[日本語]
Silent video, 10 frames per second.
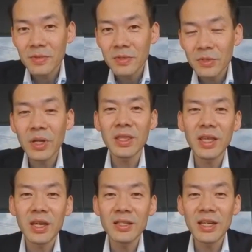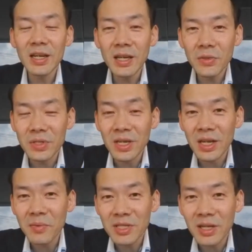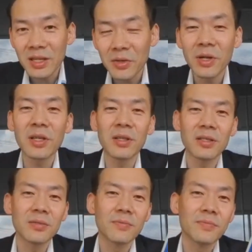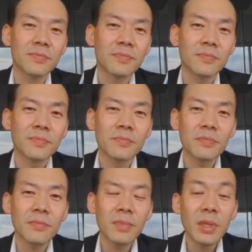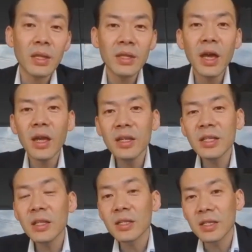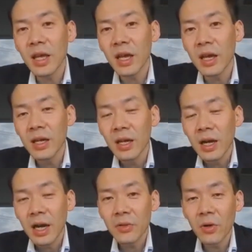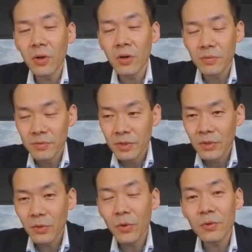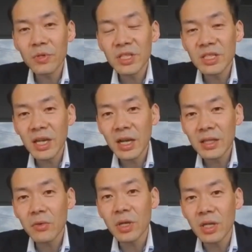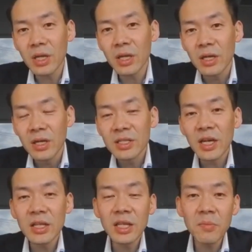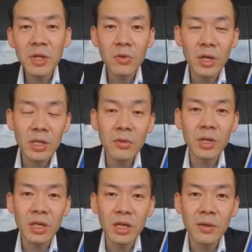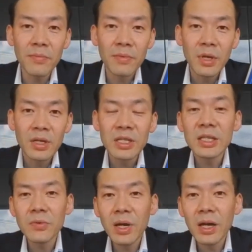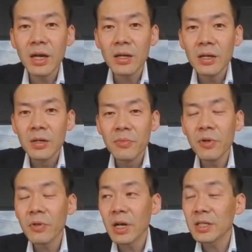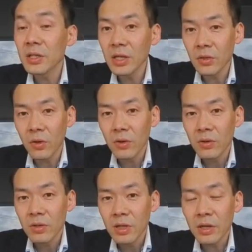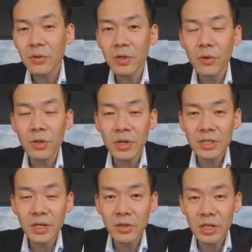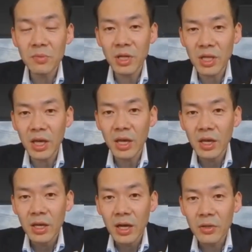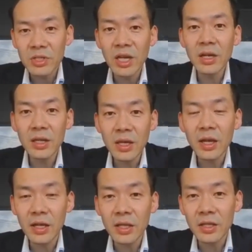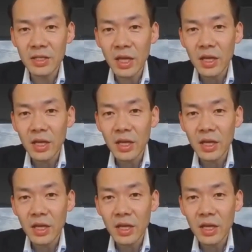それってじゃんけんとつながりますかって言われたんです。で以前ですね東北の震災があった時にチャリティーイベントをやった時に、実はプロのアスリート各競技のアスリートを集めてじゃんけん大会やったんですね。